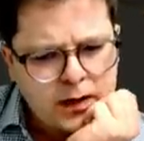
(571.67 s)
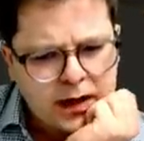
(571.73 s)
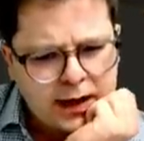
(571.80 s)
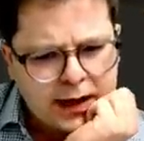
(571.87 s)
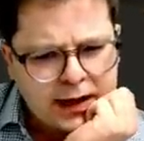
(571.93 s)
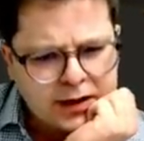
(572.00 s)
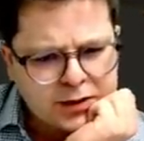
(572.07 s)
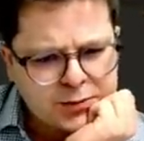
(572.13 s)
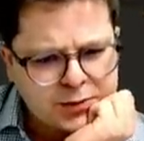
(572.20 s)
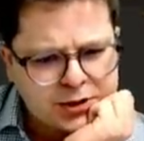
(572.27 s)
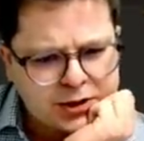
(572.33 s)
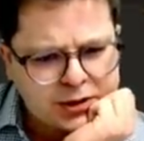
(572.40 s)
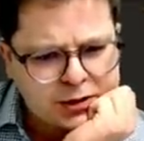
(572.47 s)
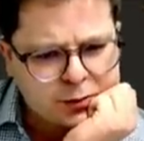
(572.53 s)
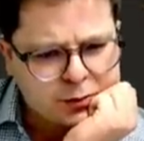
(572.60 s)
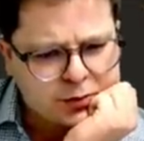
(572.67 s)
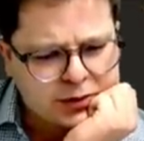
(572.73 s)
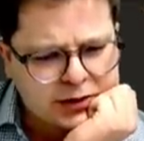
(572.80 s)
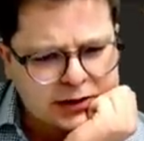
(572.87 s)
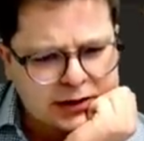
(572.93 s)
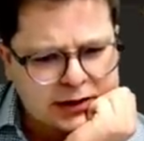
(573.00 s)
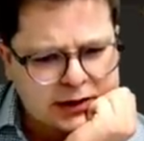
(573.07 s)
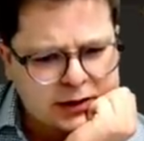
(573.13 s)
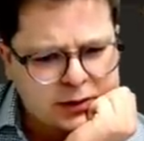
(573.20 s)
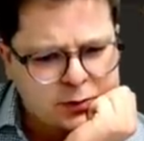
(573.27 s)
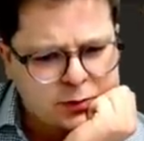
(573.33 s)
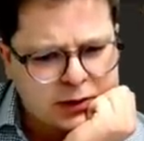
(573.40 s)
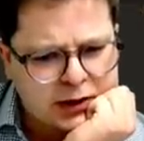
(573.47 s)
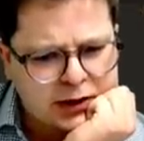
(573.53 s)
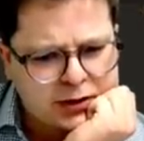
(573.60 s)
Ależ mi się ten ruch chce zagrać,
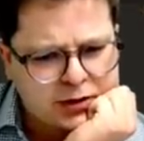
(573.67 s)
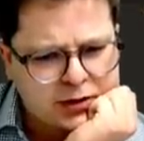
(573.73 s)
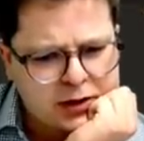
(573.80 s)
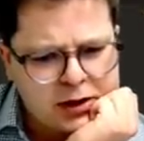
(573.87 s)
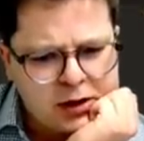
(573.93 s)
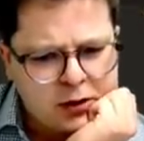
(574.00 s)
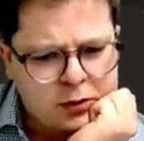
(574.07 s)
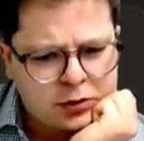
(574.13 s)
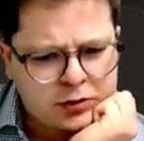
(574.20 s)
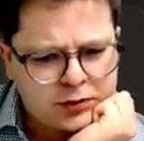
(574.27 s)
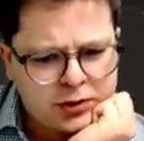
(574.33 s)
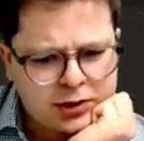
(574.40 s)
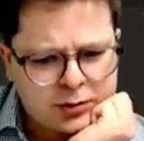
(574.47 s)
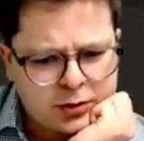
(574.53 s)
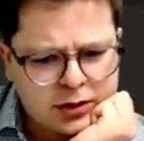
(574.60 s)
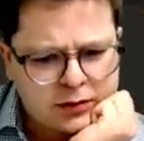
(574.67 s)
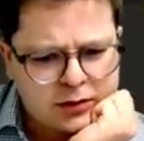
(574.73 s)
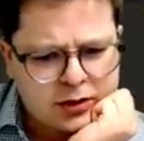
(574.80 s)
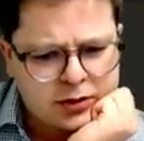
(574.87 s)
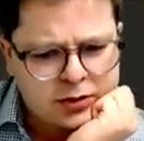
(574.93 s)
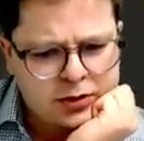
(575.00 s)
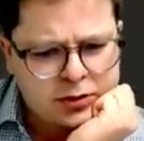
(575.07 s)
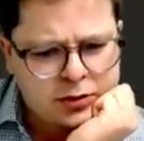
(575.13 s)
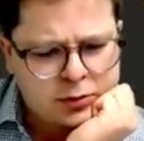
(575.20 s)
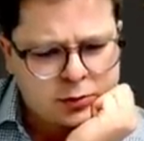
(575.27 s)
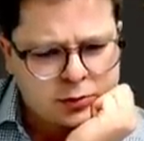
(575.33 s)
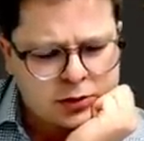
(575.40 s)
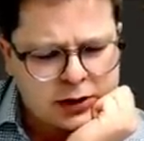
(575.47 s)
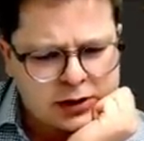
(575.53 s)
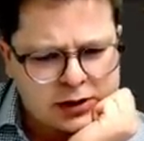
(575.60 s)
słuchajcie. Oczywiście mogę wtrącić
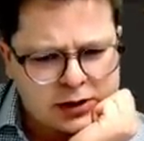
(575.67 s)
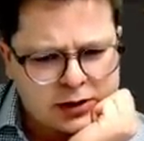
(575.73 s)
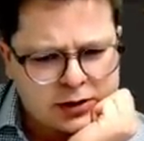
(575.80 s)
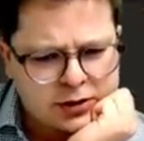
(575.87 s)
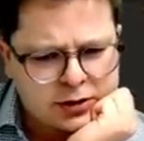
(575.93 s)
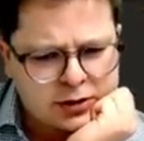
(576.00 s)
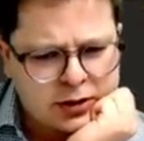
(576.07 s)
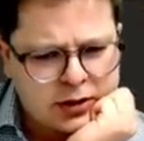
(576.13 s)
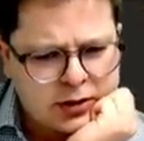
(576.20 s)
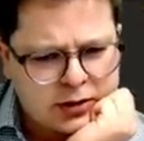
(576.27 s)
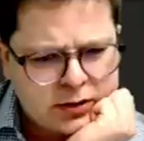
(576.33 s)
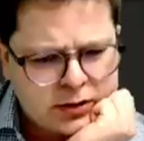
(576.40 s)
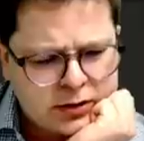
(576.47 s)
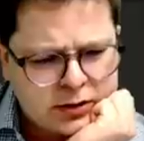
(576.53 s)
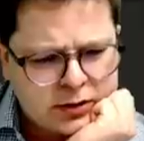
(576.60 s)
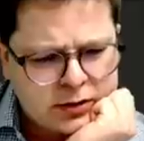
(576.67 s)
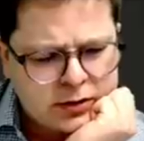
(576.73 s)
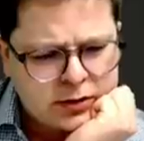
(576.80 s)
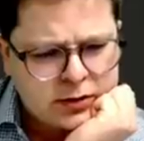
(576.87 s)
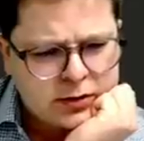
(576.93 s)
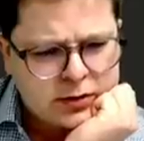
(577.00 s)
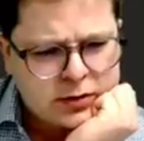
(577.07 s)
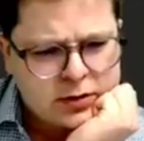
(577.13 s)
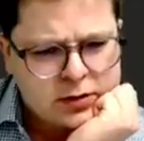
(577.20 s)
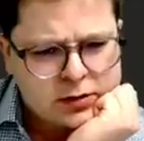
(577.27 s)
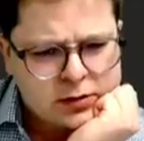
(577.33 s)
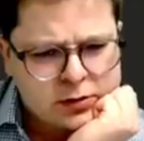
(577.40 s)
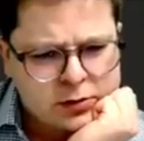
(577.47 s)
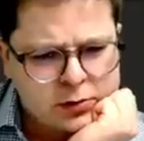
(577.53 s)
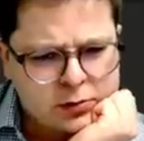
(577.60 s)
tutaj jeszcze.
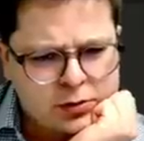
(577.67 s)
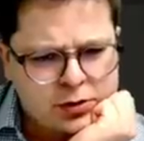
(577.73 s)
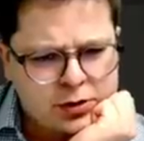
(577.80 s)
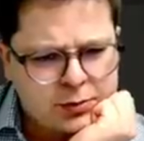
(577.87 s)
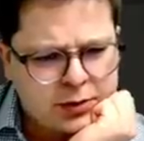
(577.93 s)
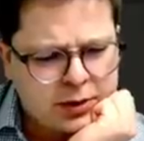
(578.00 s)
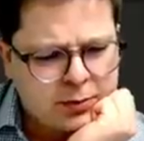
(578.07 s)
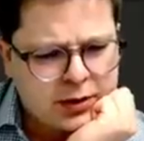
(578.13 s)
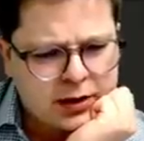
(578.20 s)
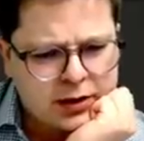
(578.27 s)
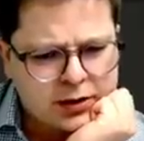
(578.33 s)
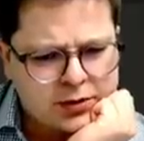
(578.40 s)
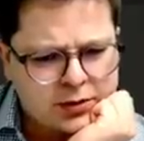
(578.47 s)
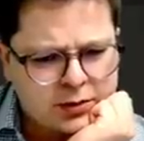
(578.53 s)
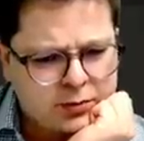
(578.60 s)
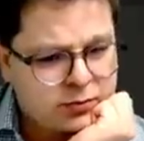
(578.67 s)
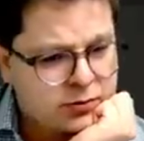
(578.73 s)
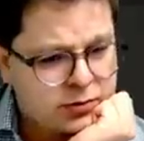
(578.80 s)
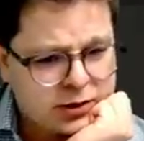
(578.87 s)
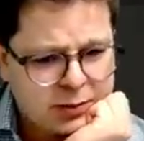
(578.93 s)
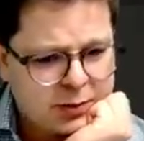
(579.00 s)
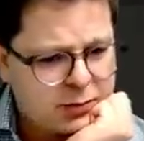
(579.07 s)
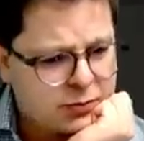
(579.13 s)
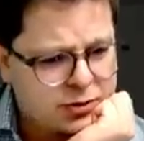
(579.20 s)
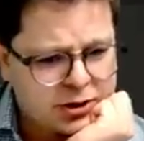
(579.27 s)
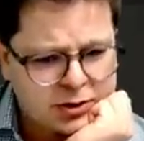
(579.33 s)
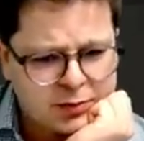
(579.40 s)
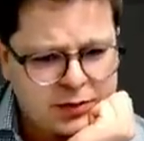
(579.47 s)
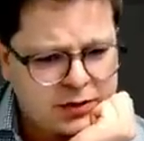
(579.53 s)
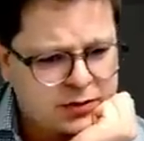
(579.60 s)
Kusi mnie bardzo. Chyba muszę
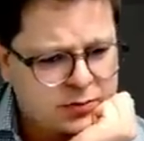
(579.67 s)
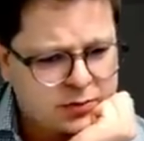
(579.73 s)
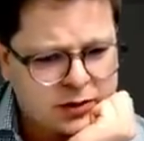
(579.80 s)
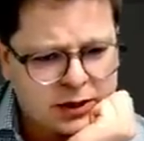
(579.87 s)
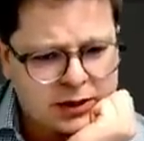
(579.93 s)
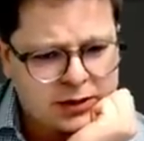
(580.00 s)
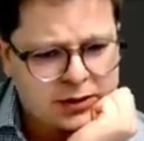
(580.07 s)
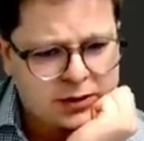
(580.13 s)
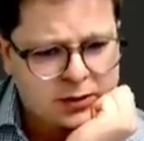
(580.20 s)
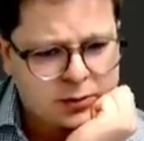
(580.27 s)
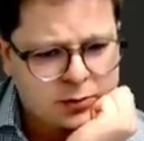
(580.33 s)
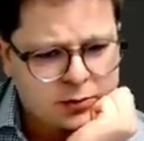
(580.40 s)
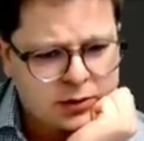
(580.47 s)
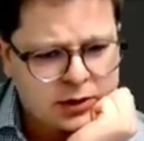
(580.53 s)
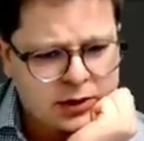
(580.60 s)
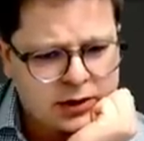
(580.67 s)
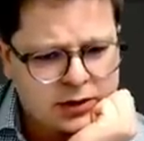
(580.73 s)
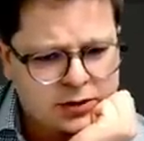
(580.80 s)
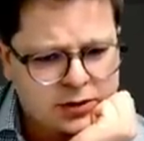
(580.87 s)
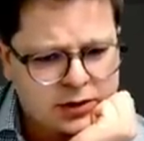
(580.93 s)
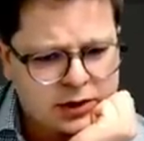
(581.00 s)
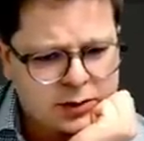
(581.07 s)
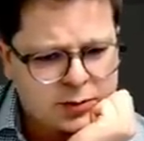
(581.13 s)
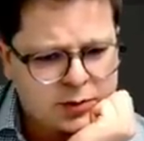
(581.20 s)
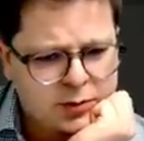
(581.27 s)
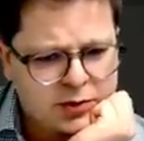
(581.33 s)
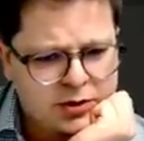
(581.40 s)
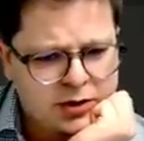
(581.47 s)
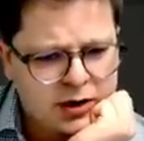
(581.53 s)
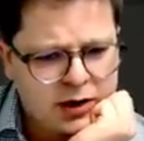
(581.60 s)
zbić, słuchajcie. Tutaj jeszcze raz
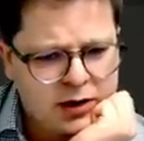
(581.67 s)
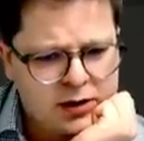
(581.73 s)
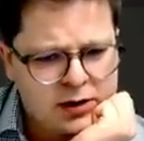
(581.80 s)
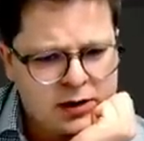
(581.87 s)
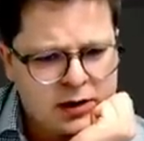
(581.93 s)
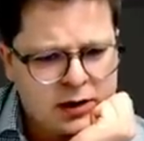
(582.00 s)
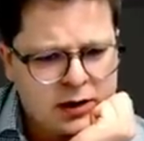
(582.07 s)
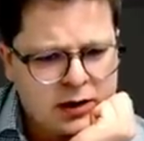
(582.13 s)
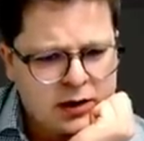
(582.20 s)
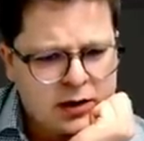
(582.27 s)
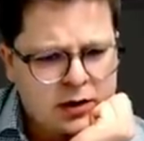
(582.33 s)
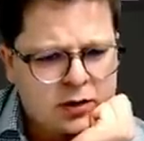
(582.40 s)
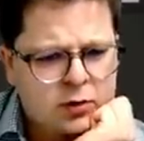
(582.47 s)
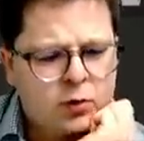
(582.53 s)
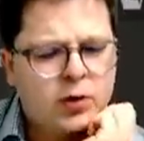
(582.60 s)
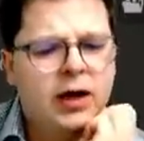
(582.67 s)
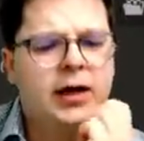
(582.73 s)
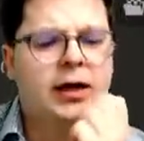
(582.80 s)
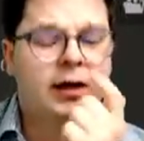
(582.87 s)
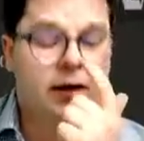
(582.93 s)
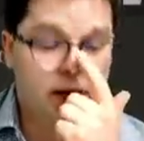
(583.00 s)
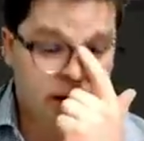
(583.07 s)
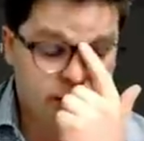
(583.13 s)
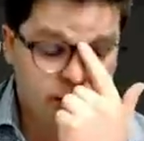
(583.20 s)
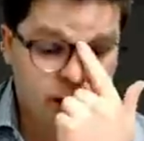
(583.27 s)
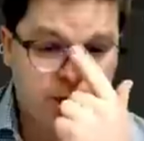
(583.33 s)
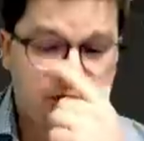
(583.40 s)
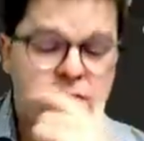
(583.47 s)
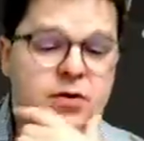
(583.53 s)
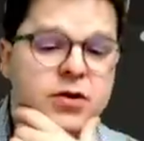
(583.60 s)
pomyślę. Król H1. I w tej
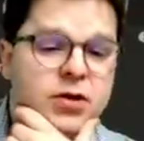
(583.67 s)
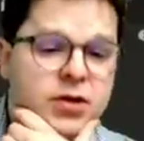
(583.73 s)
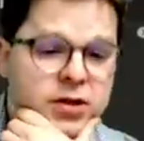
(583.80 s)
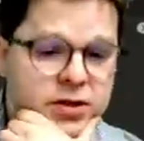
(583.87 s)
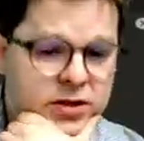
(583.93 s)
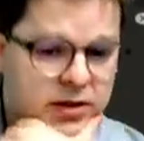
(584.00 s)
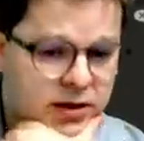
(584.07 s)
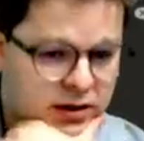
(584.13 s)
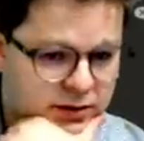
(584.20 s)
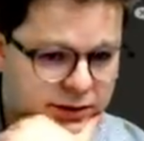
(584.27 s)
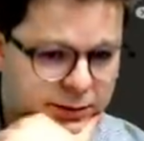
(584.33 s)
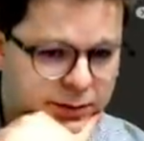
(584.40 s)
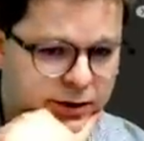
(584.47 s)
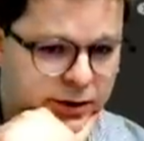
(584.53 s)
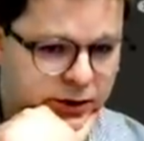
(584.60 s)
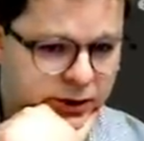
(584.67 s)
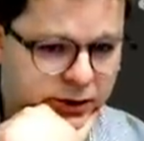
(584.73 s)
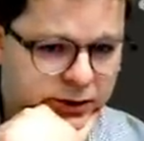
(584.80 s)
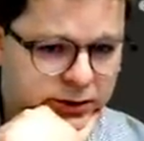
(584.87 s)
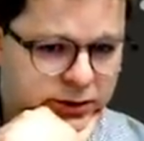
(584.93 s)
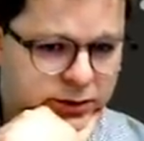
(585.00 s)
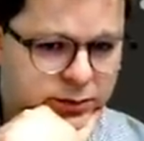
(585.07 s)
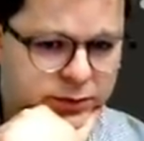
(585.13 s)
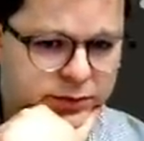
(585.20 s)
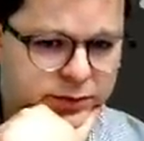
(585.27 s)
pozycji się zastanawiam teraz.